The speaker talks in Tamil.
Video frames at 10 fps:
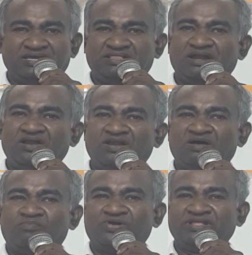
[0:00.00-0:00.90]

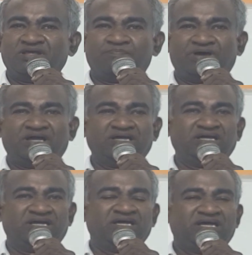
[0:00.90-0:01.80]
இதெல்லாம் முடிந்த
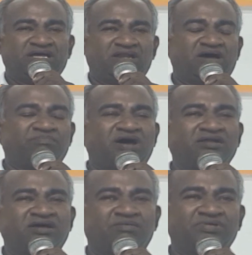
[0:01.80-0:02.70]
பிறகு நாம்
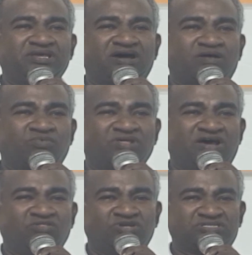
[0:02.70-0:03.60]
நான்காம் அதிகாரம்
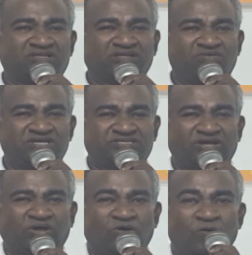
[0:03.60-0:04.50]
முதலாவது வசனத்தில்
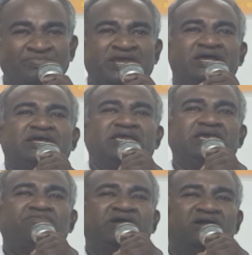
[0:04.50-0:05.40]
வாசிக்கிறோம்
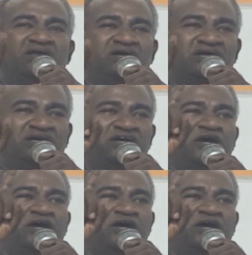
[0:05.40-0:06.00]
இவைகளுக்கு